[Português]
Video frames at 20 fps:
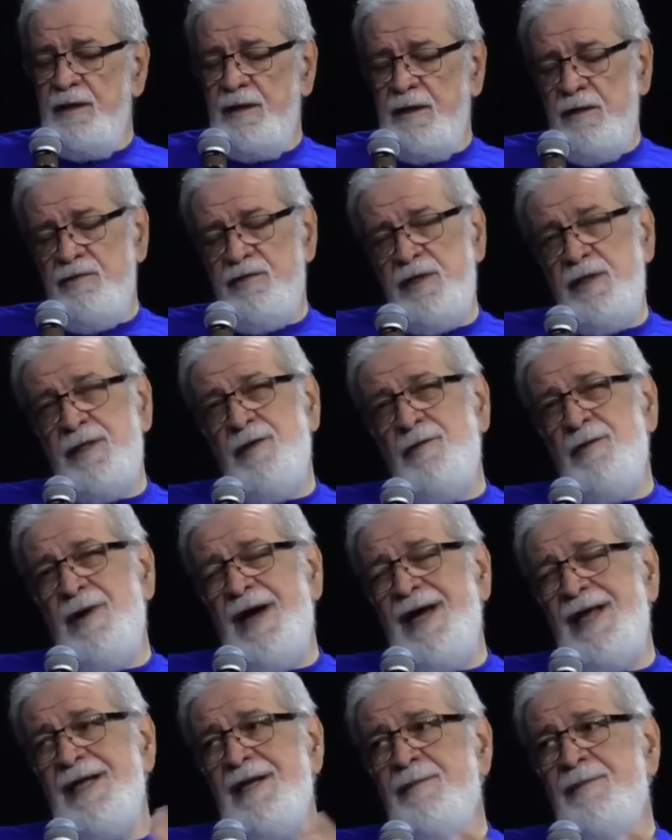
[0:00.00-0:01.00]
Então você tem
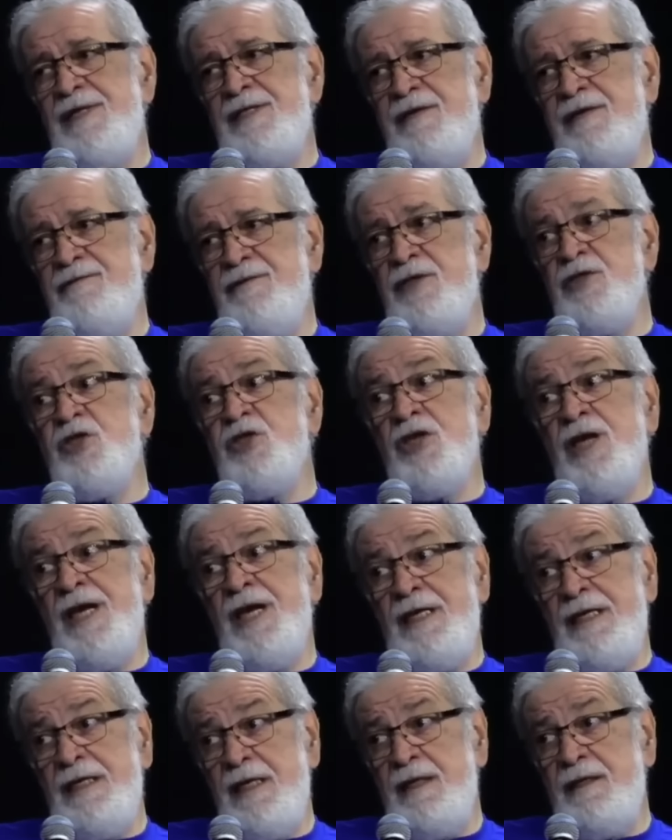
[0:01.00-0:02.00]
uma ala mais
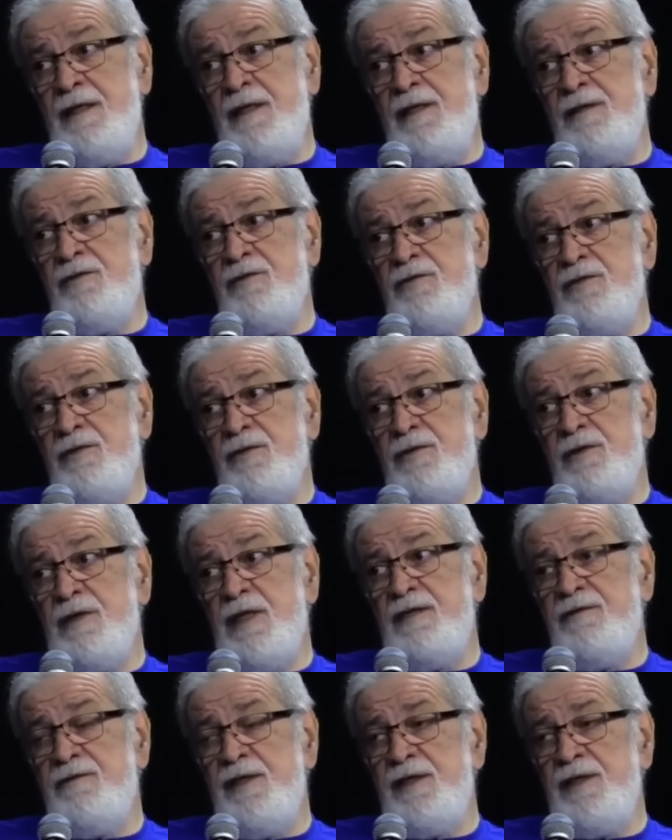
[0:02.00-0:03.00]
evangélica dentro dos
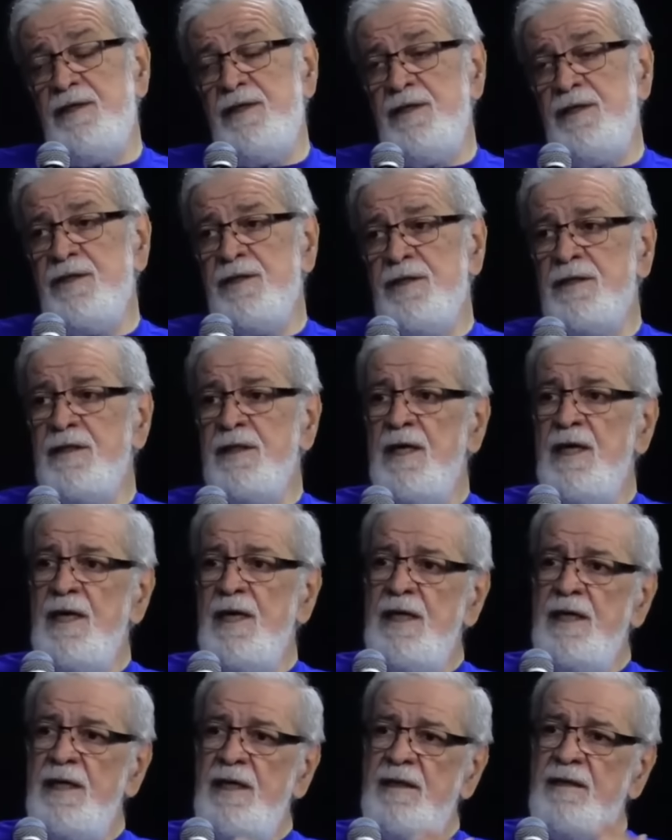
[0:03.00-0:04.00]
adventistas
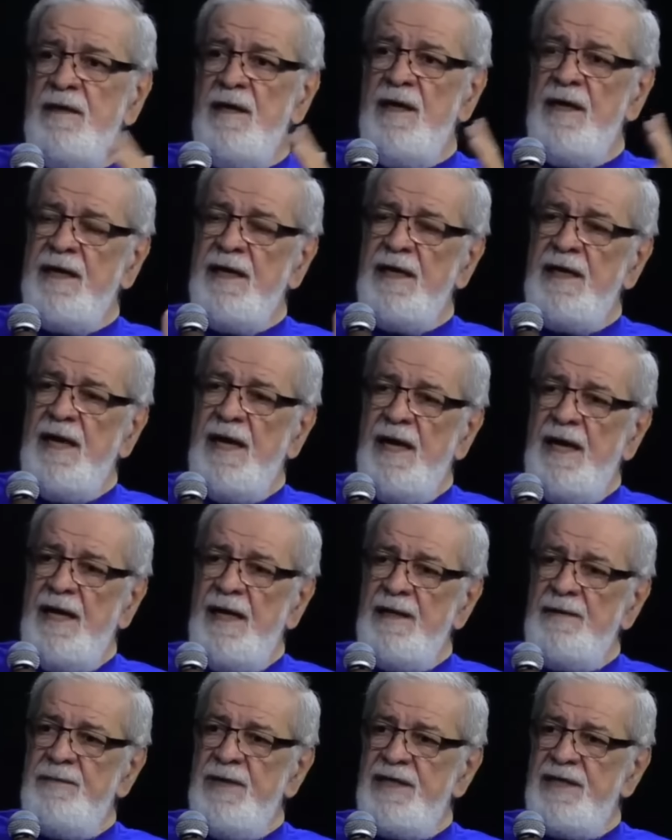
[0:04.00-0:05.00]
e tem aquela
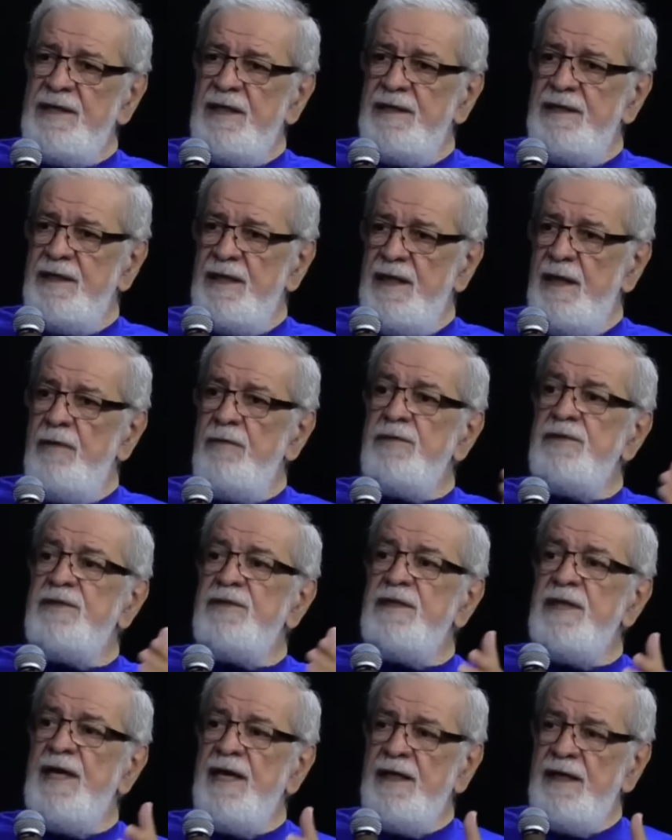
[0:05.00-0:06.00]
ala mais radical que
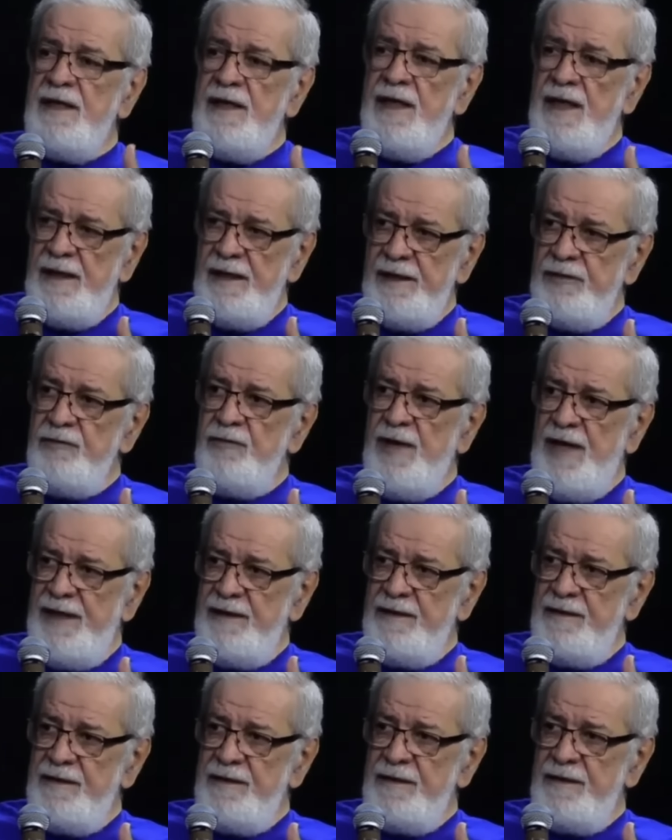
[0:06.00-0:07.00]
segue Ellen
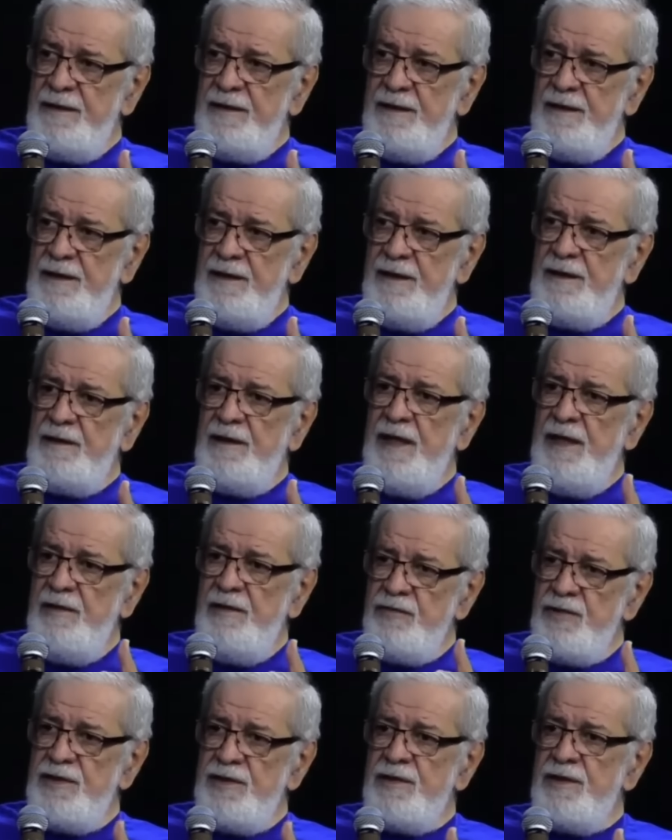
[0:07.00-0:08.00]
White e
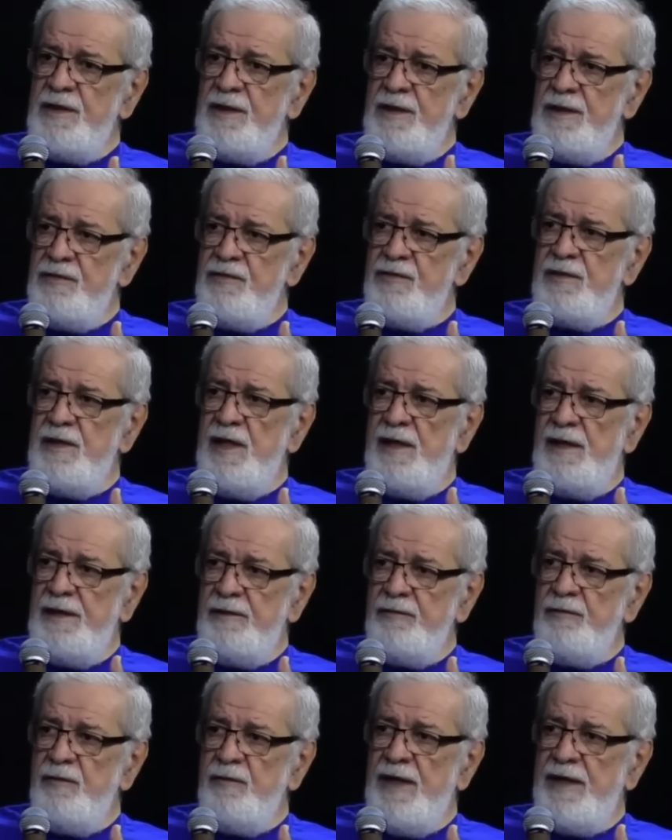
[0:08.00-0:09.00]
tem os escritos de
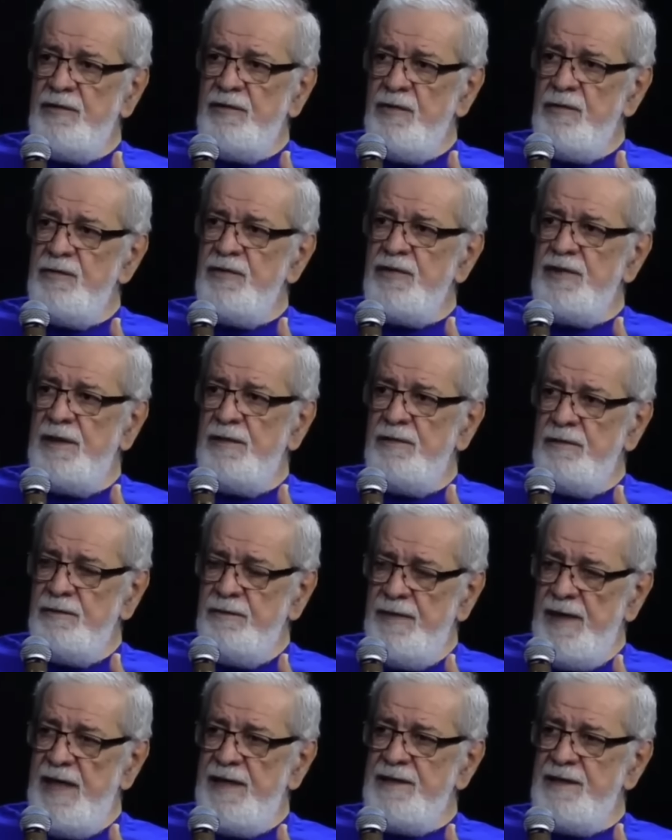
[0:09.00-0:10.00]
Ellen White como sendo
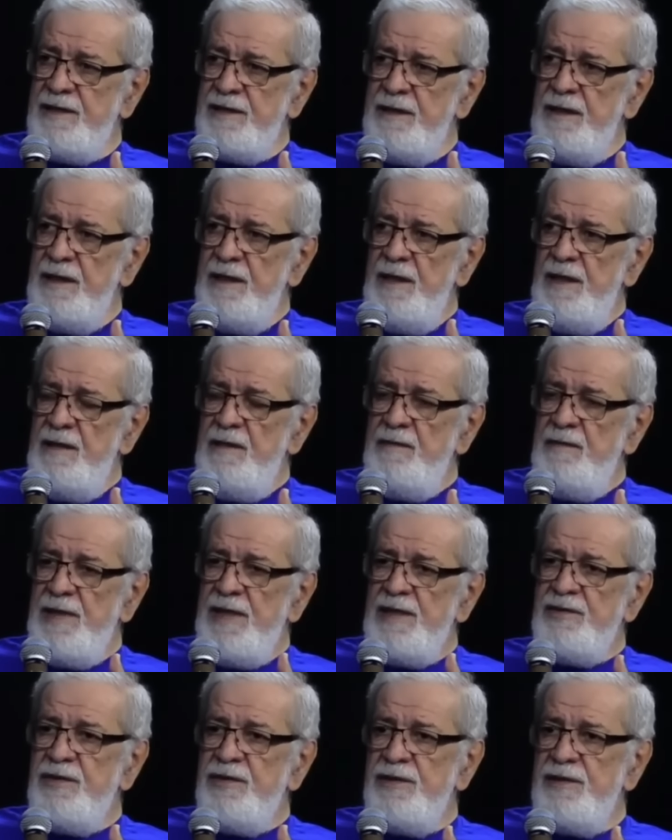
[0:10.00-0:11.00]
base
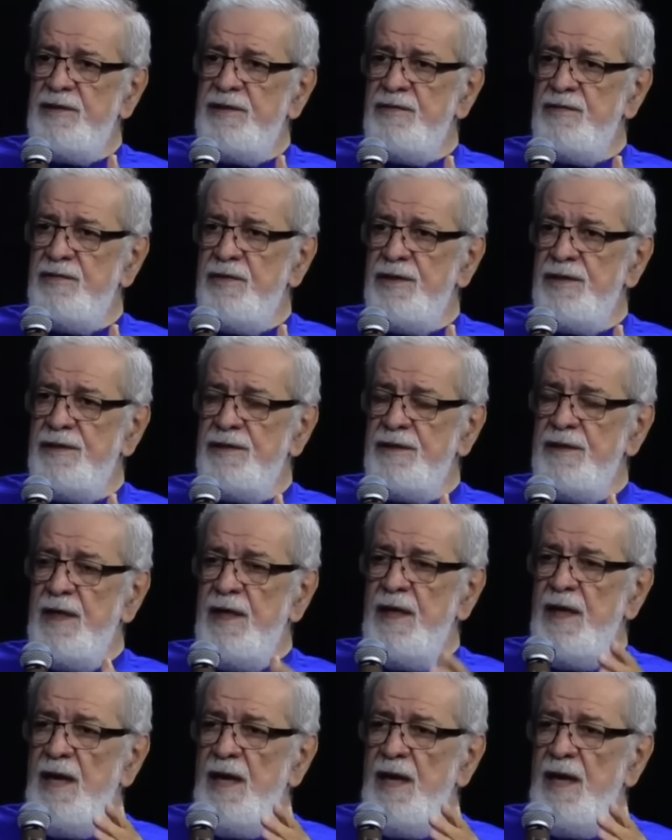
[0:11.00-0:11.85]
para as decisões.